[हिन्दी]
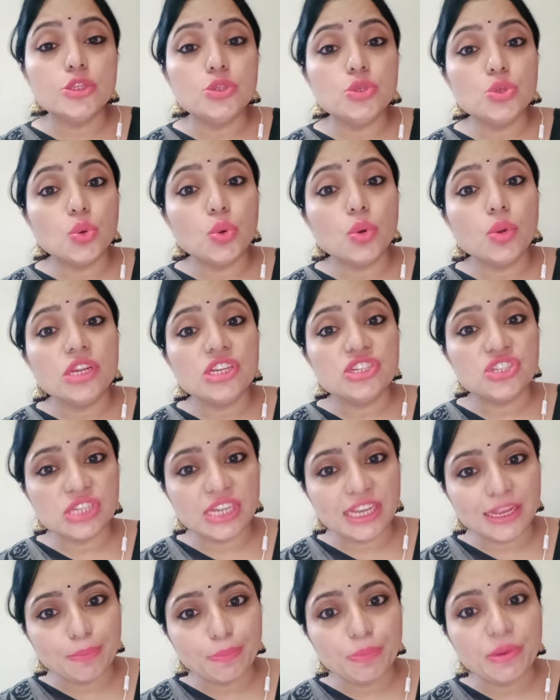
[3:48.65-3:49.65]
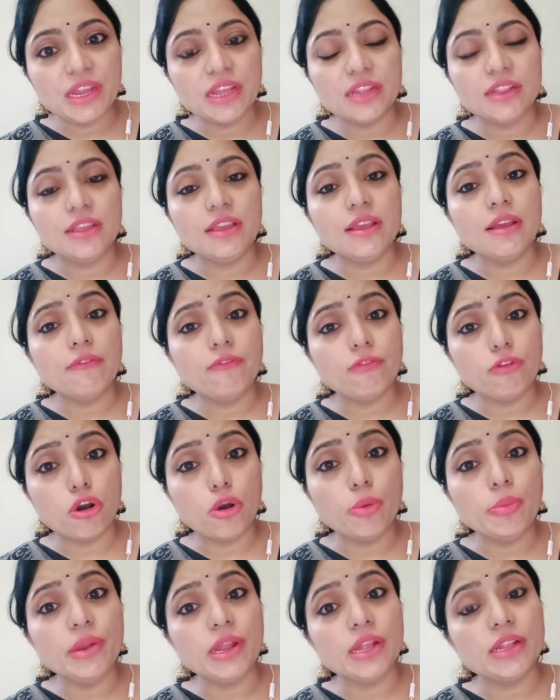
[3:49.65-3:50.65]
जो शेप रहती है
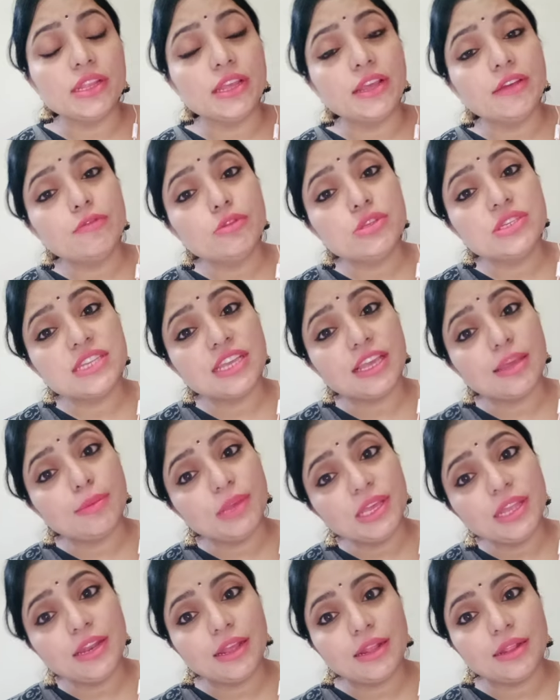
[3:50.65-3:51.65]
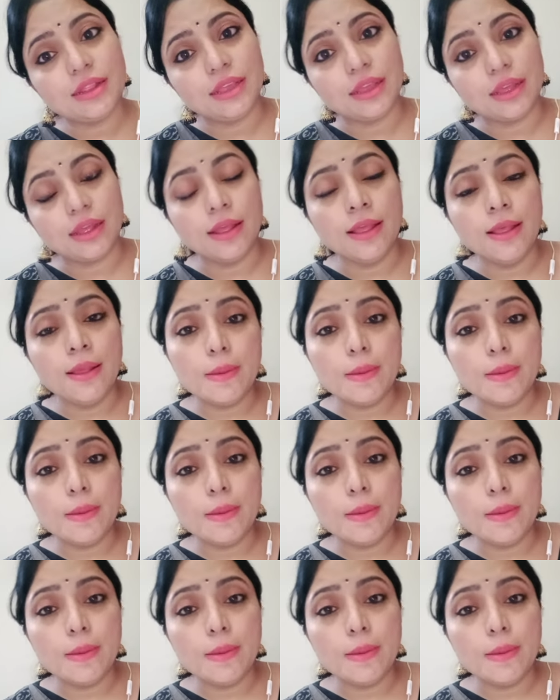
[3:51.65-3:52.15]
फॉर्म रहती है वो सेम ही रहती है